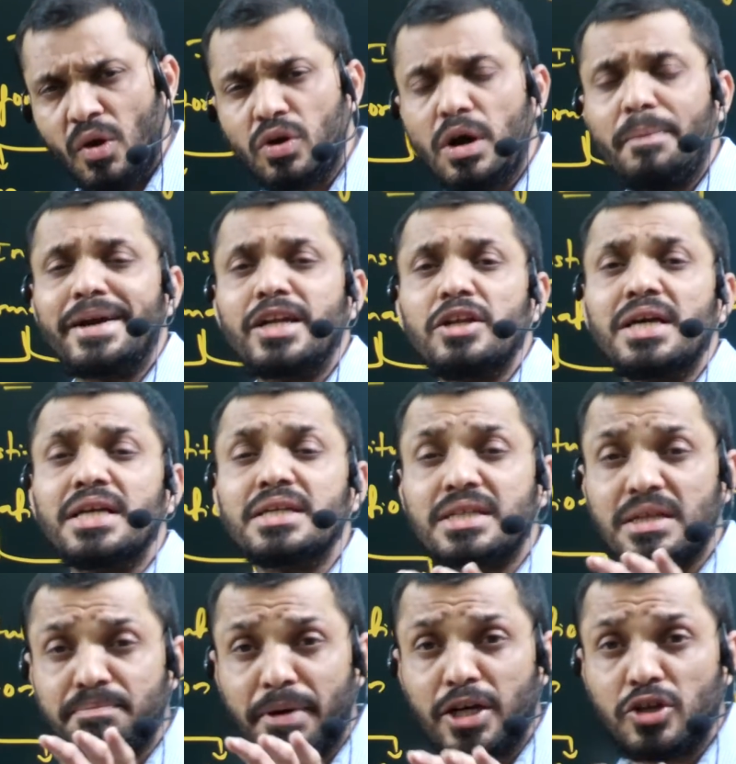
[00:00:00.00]
ఒక పర్టికులర్
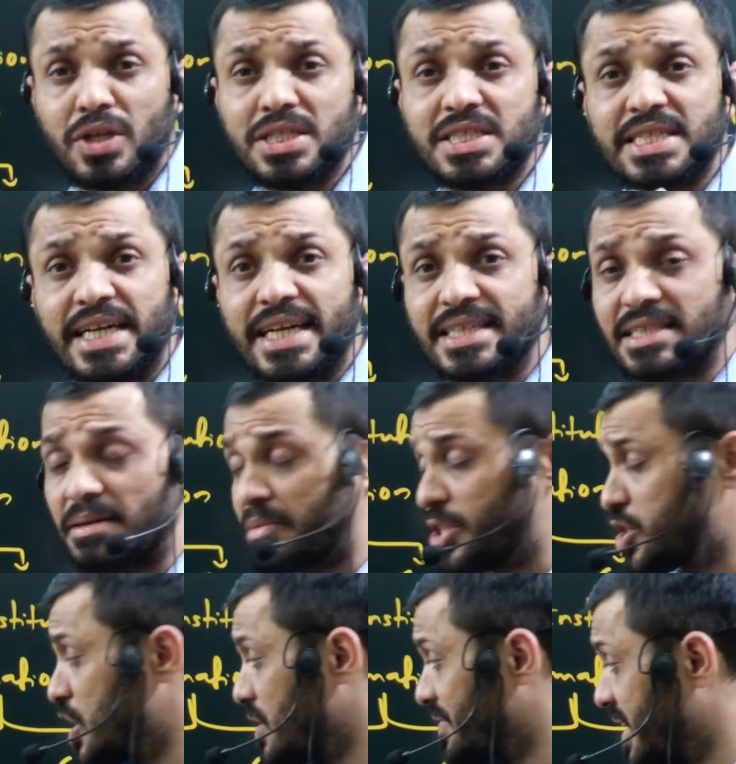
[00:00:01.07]
పర్టికులర్ స్టేట్కి
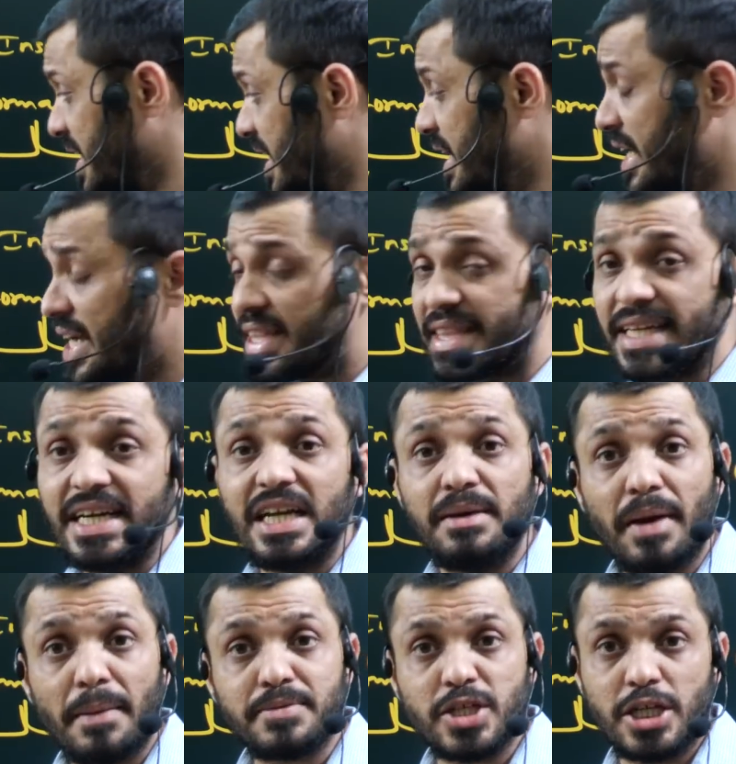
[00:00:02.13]
సంబంధించినటువంటి త్రీ
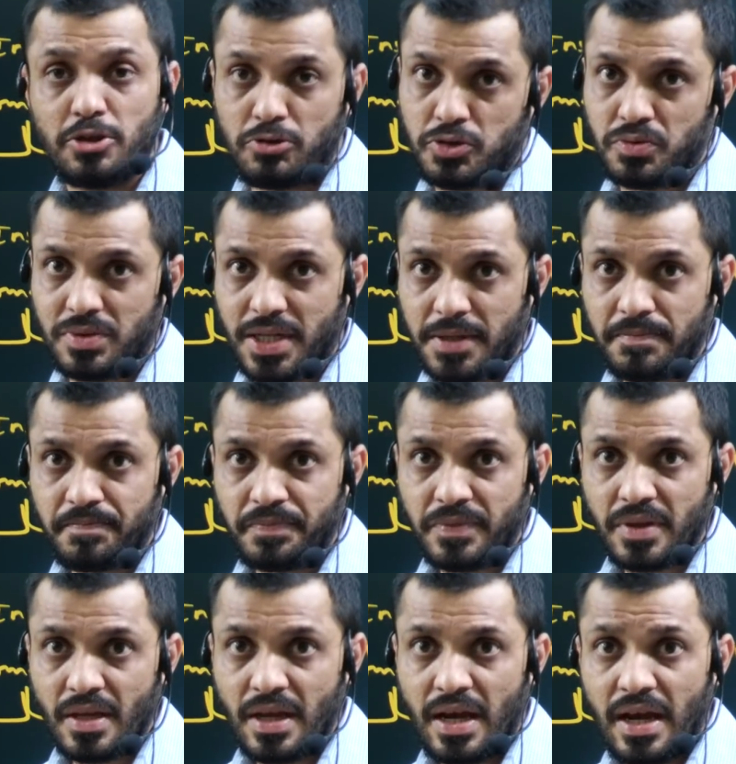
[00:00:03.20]
మ్యాప్స్ అనేది వస్తుంటాయి
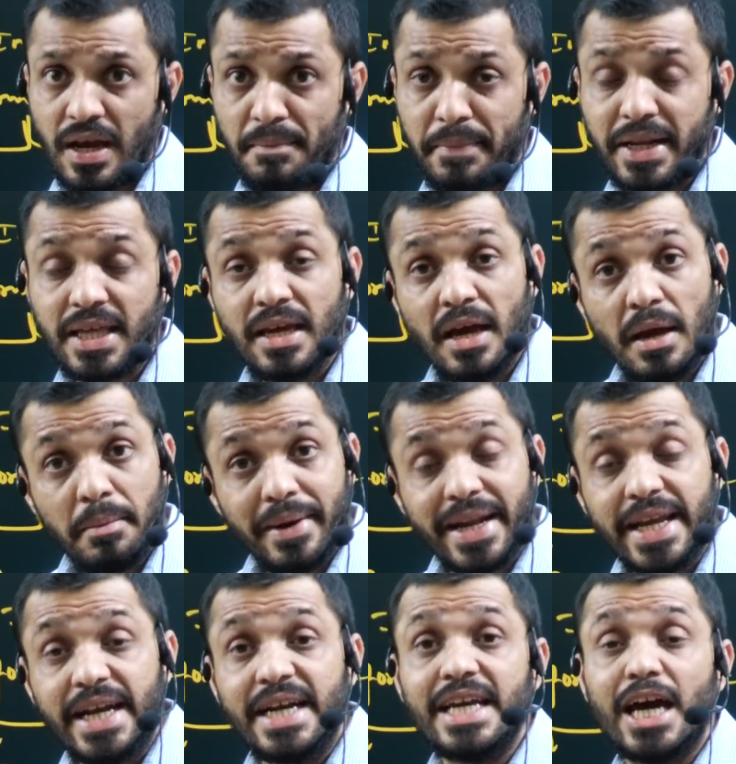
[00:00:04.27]
మరి మన
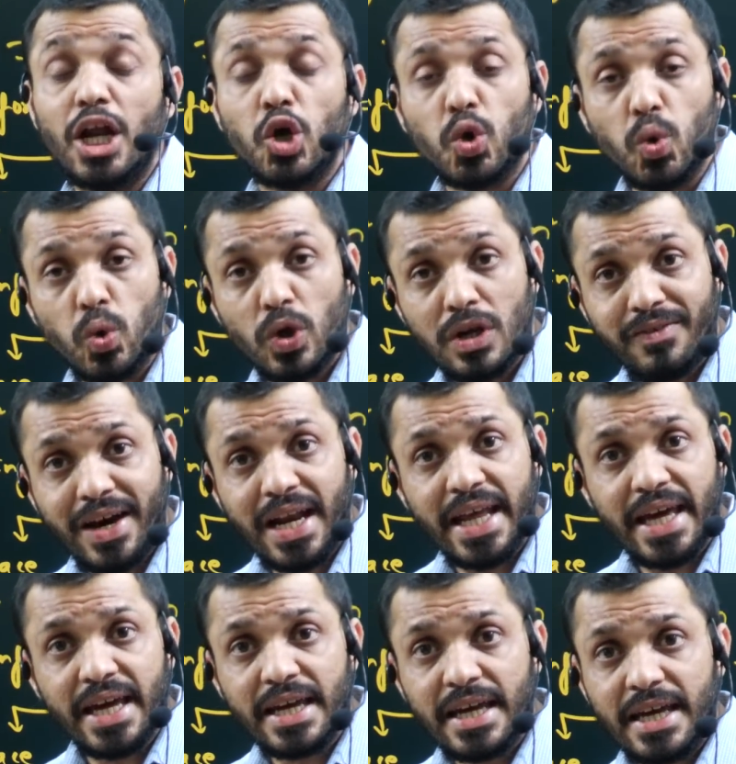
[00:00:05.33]
ఇండియాలో గూగుల్
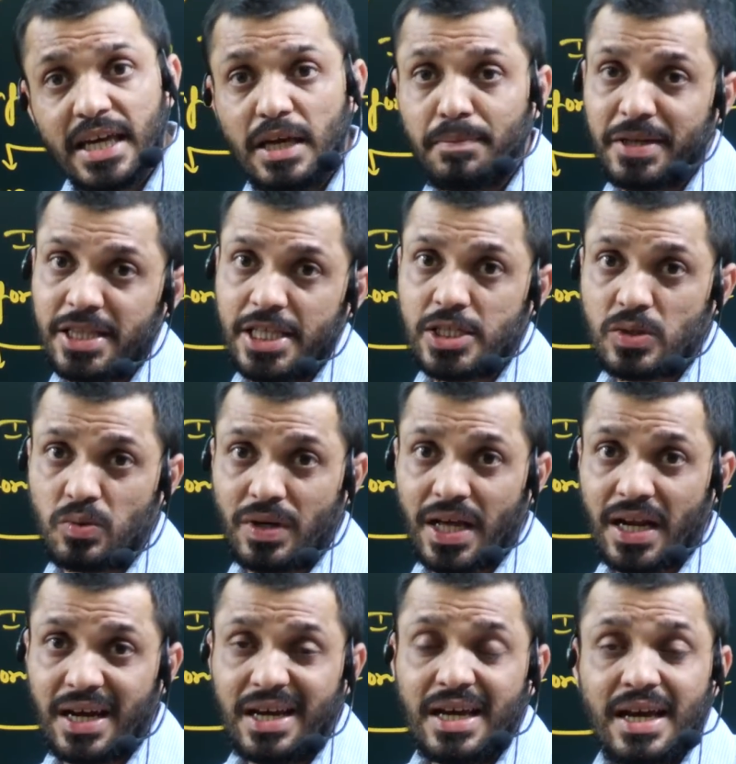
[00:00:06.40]
వాళ్ళే ఈ పని
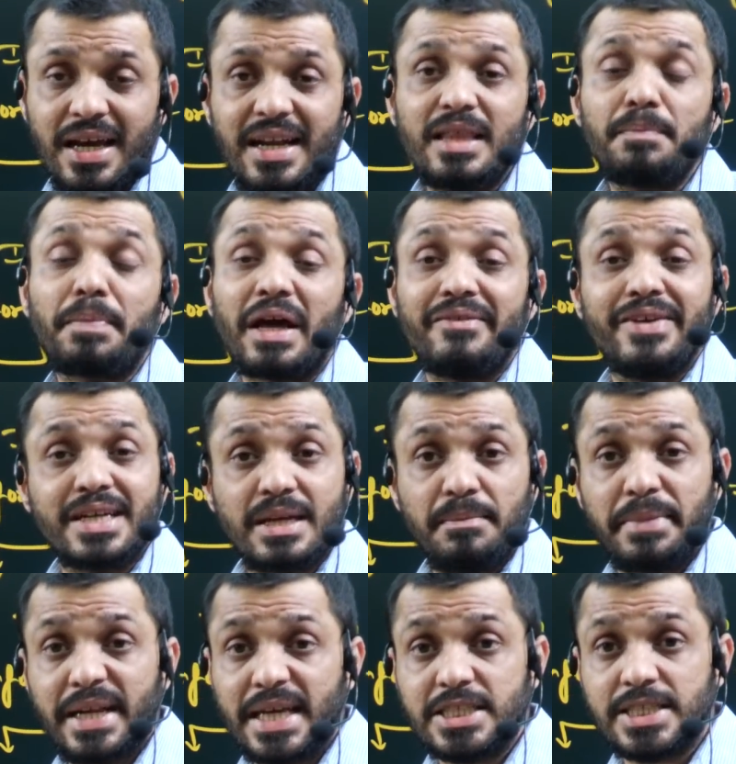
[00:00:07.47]
తీసుకున్నారా లేదా ప్రైవేట్
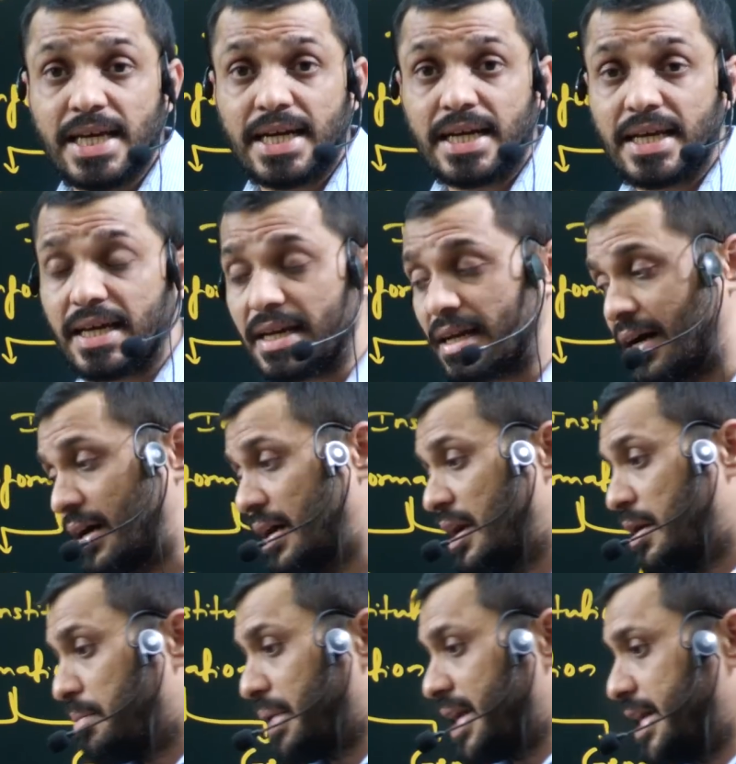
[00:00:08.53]
కంపెనీకి ఇచ్చారంటే కనుక
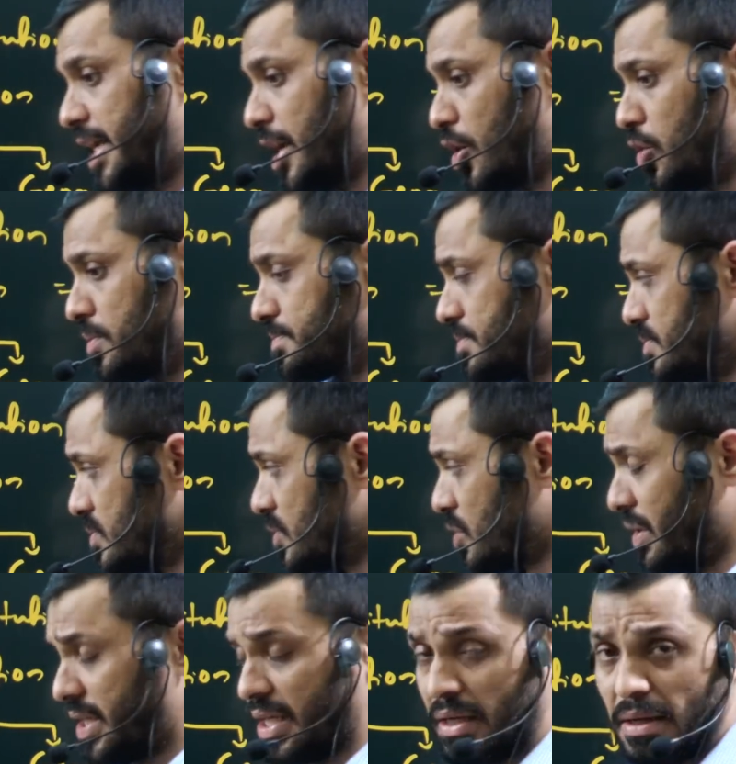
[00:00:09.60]
మన ఇండియాలో
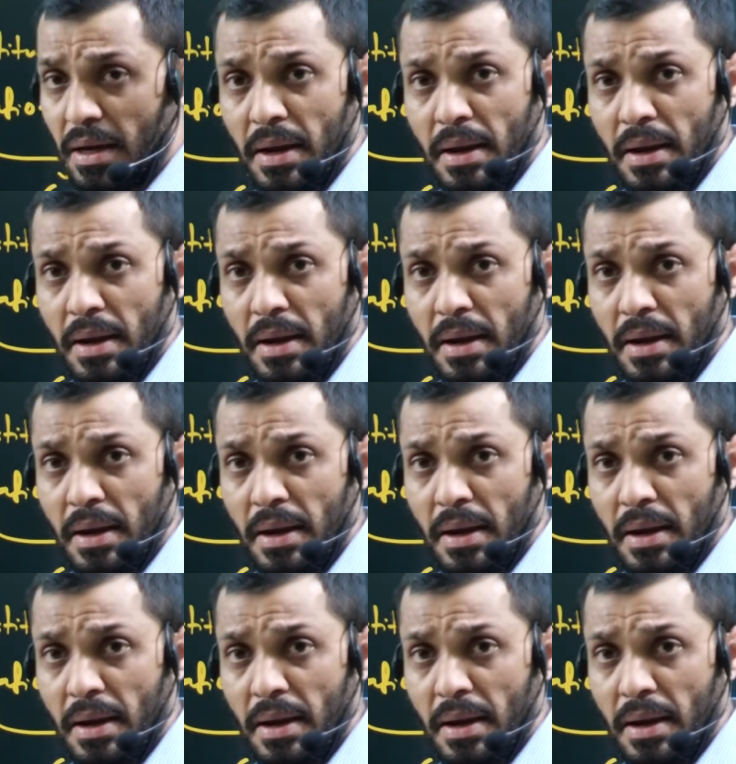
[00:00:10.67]
కొన్ని